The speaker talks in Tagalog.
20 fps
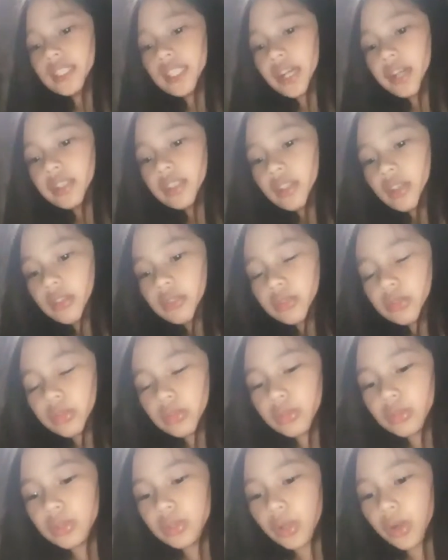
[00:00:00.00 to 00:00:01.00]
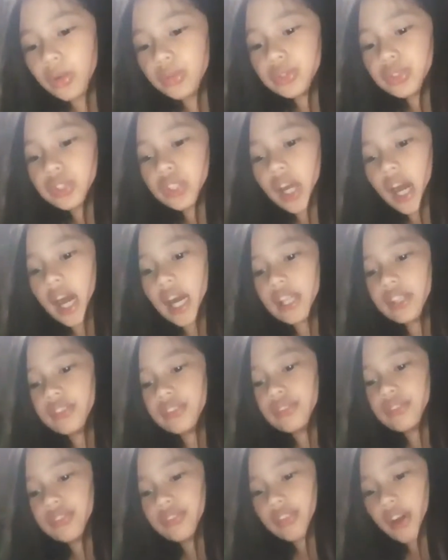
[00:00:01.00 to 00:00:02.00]
Shout out to Rose
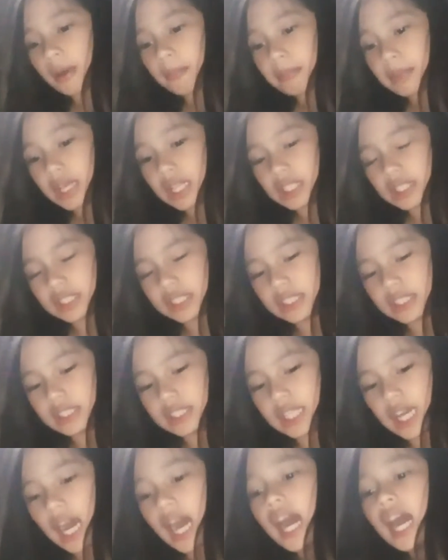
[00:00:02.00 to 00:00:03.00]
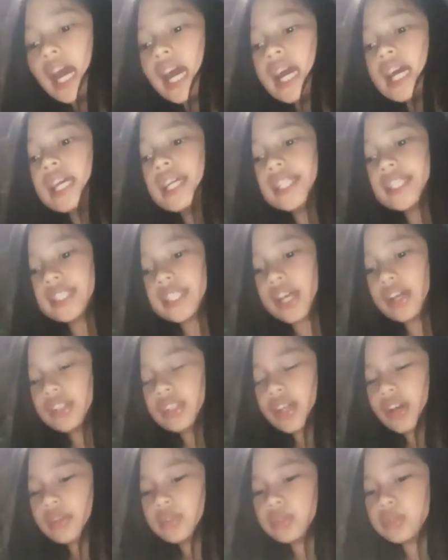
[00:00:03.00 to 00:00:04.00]
Ann Fameliza.
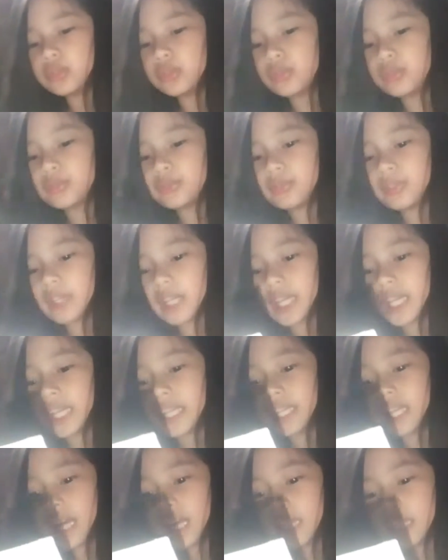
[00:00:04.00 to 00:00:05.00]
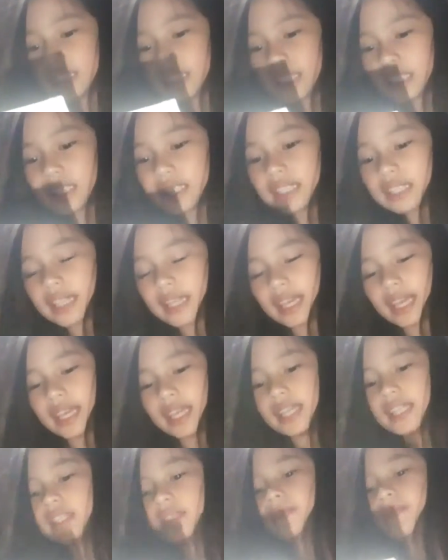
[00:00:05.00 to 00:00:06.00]
Shout out to Freya Lynn
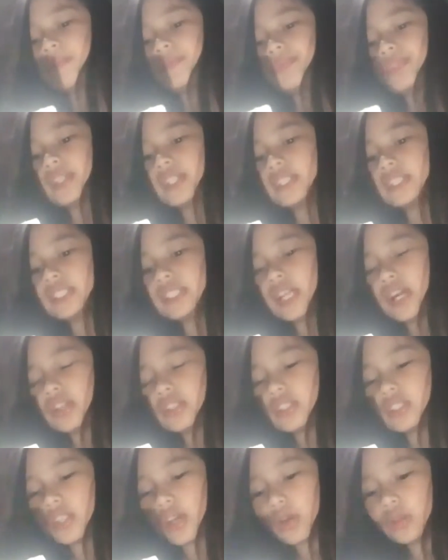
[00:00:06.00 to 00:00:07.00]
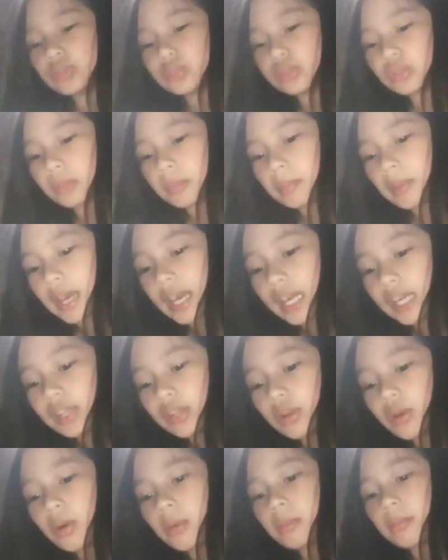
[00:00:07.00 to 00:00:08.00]
Kate. Shout out to
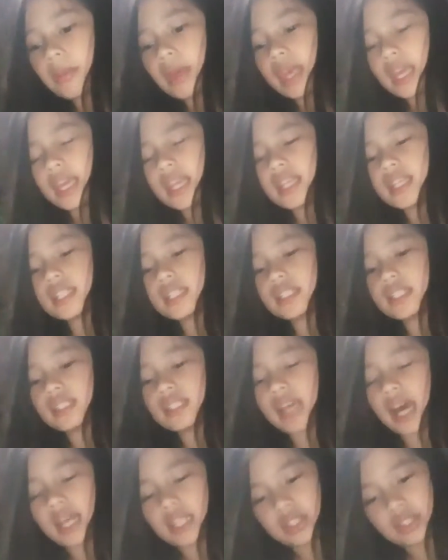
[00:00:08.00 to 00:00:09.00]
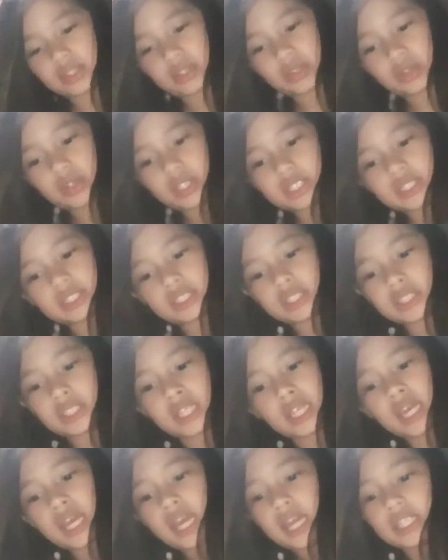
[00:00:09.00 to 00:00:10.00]
Margo May Santos.
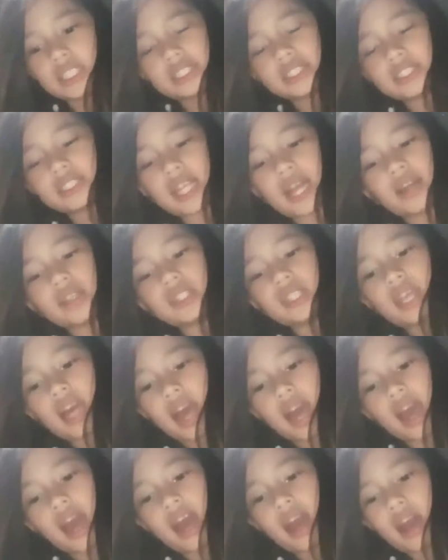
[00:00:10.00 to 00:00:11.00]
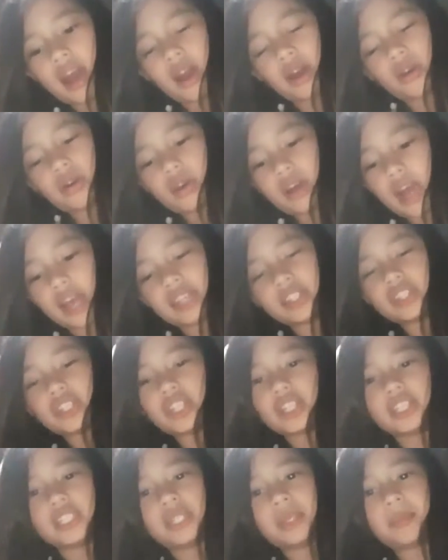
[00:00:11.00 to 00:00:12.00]
Shout out, ay
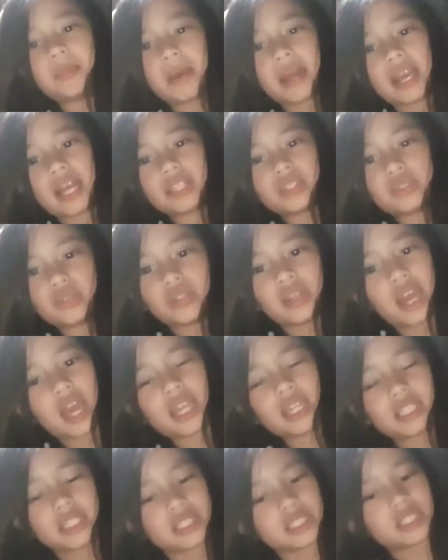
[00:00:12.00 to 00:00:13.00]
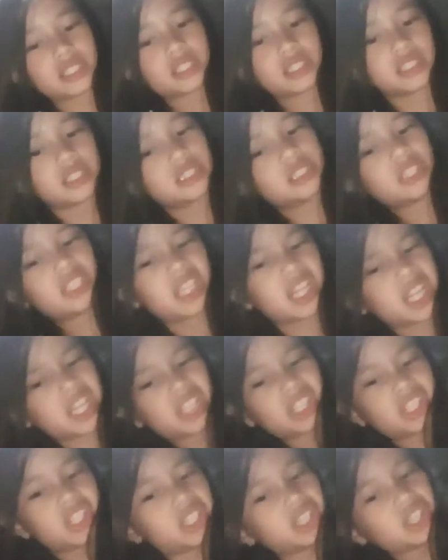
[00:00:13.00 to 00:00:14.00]
30 pala to guys.
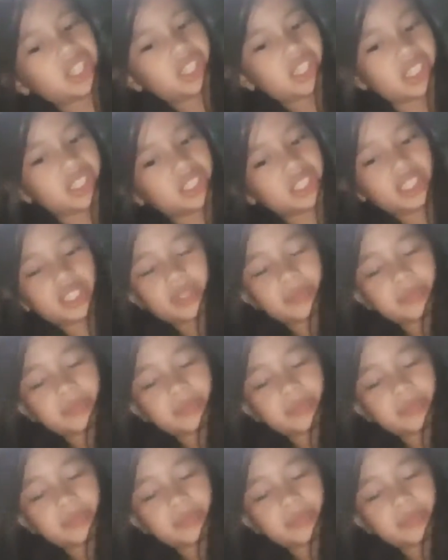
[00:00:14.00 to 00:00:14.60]
30.